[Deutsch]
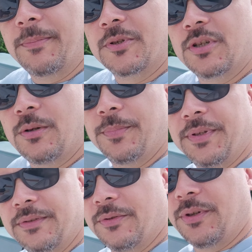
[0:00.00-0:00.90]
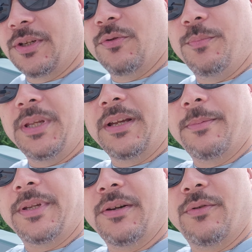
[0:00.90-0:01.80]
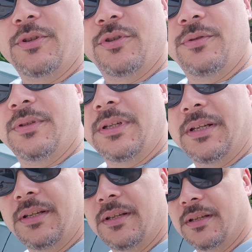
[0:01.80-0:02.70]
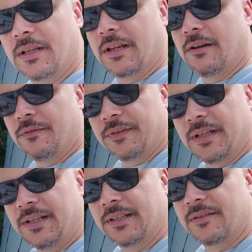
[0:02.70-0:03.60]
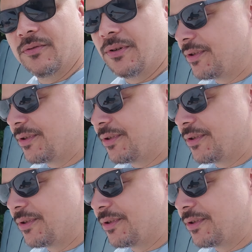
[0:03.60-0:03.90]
schon abgeschraubt. Neuen Gummi habe ich auch schon äh, gekauft, der liegt zu